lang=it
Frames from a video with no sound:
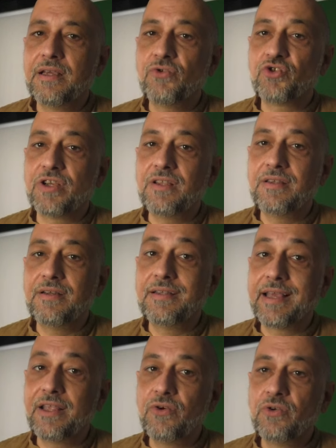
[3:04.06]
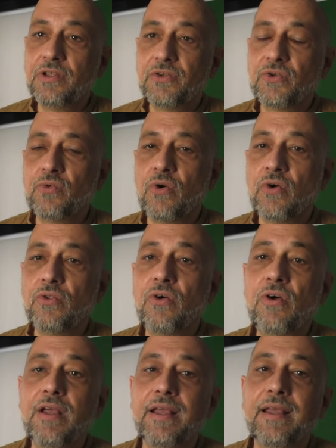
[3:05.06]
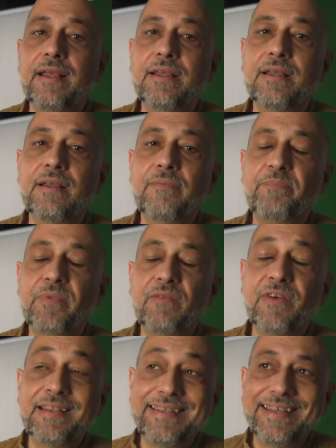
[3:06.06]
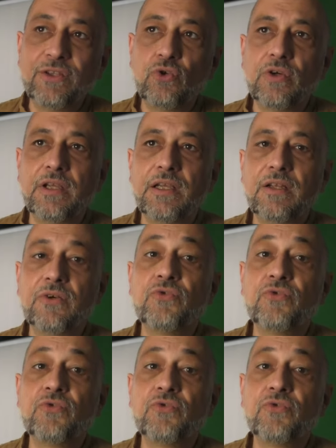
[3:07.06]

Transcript: e ai docenti di tecnico del suono. Eh, va detto che il